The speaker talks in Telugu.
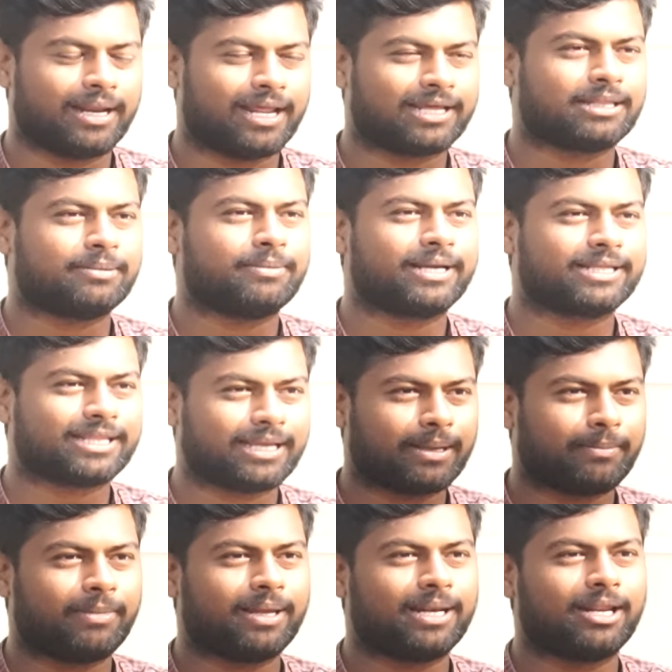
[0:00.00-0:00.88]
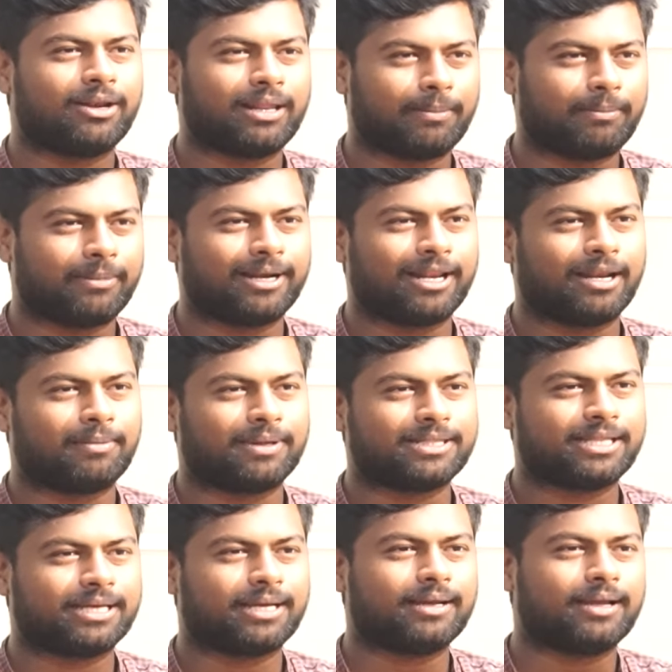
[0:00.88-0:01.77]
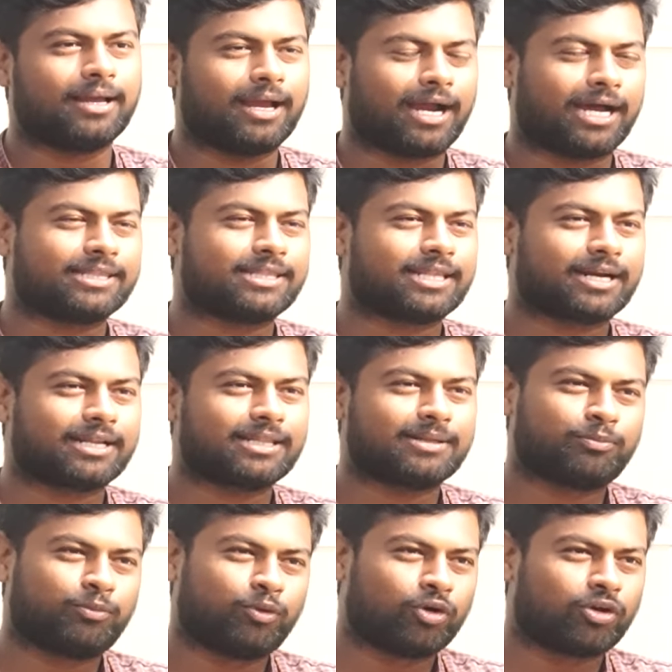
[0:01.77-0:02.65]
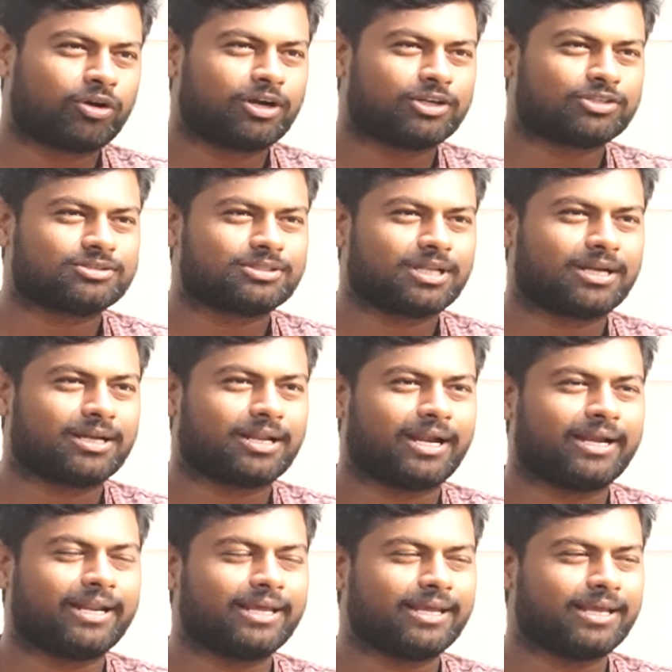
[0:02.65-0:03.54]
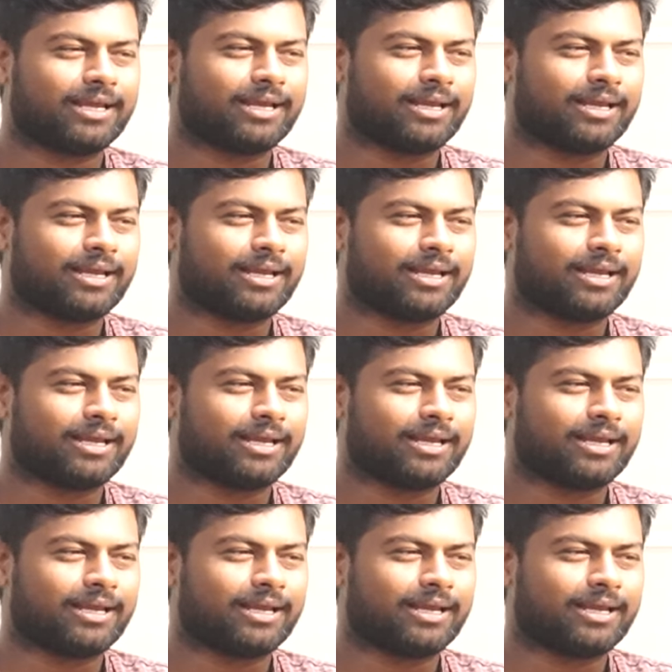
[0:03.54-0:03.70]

లేదా మిగతా ఎమ్మెల్యేలు ఎమ్మెల్యేల మధ్య అంతర్గత పోరు నడుస్తుందంట అంటే